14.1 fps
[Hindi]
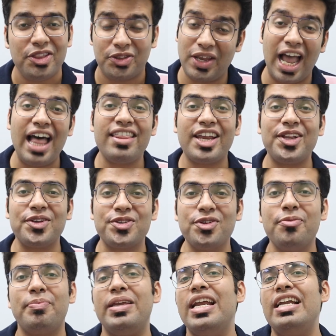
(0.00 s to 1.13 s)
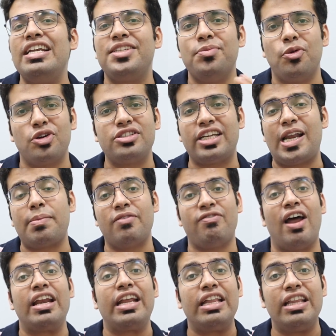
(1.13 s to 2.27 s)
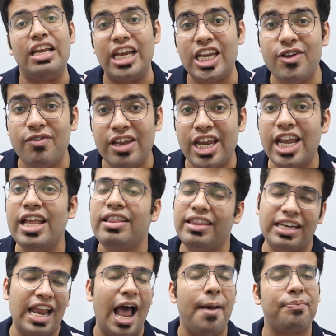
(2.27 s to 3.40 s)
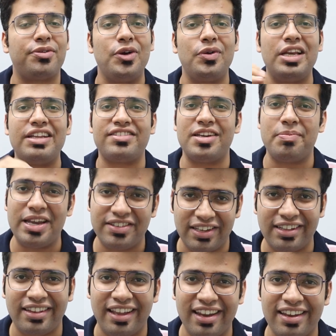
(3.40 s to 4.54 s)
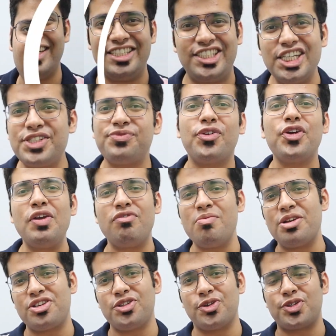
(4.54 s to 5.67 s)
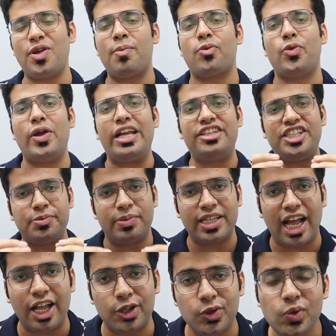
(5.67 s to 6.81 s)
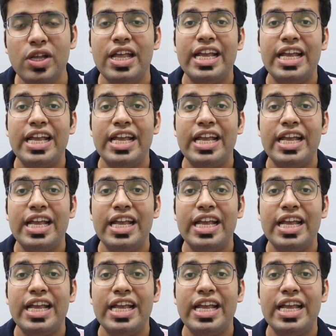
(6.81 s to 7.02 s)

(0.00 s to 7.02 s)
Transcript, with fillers: तो याद रखिए दोस्तों BLDC मोटर्स अगर आपके फैन के अंदर लगी हुई है देन एब्सोल्युटली इट्स एन अमेजिंग थिंग जस्ट फॉर योर इन्फॉर्मेशन दोस्तों आपको एक चीज बता दूं